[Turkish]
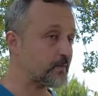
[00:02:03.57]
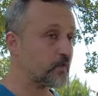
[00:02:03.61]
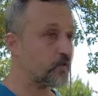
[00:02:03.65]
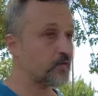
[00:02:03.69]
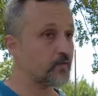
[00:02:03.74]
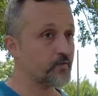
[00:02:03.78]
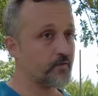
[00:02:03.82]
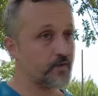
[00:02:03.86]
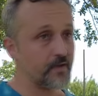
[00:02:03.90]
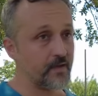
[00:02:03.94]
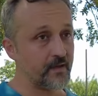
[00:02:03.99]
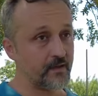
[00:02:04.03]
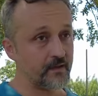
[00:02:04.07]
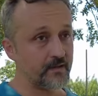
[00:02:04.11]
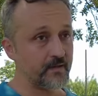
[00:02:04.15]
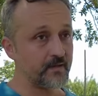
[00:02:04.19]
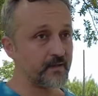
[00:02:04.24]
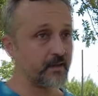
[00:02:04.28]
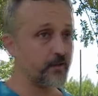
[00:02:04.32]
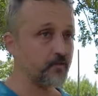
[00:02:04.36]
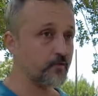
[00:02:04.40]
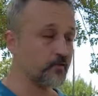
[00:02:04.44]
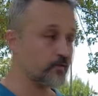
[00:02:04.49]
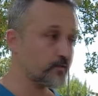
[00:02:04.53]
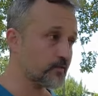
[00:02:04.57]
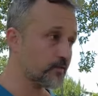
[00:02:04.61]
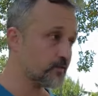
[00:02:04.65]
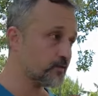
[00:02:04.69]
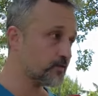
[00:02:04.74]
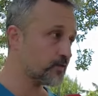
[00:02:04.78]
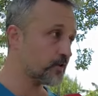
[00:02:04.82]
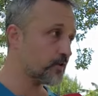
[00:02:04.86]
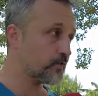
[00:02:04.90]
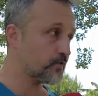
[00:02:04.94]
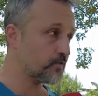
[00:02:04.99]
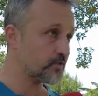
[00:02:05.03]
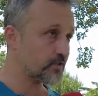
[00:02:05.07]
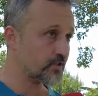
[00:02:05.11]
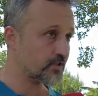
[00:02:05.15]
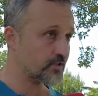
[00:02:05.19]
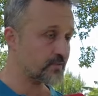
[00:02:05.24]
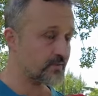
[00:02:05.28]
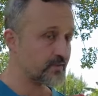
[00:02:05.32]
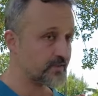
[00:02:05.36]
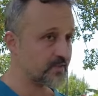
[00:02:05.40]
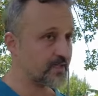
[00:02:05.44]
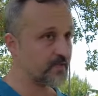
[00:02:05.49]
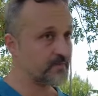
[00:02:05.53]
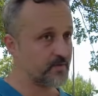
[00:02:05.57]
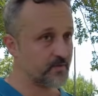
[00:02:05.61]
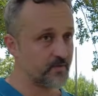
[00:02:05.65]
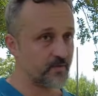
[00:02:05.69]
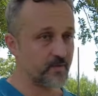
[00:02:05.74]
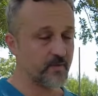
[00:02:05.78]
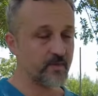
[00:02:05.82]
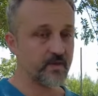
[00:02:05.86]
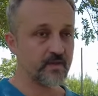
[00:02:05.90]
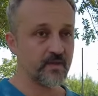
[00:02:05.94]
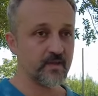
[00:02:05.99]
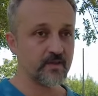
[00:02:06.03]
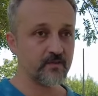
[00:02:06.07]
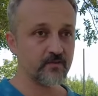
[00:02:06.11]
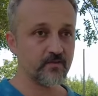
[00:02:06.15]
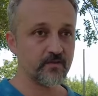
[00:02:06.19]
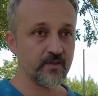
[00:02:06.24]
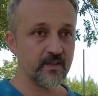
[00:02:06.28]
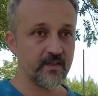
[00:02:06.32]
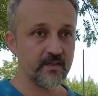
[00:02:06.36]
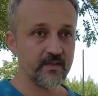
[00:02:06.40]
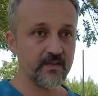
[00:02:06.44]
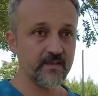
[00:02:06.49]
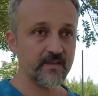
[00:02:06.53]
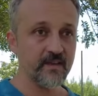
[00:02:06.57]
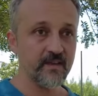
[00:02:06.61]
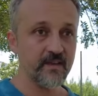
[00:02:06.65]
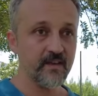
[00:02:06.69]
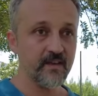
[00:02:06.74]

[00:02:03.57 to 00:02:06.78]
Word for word: Bonfileli, tavuklu, tavuk şişimiz hepsi birbirinden güzeldir.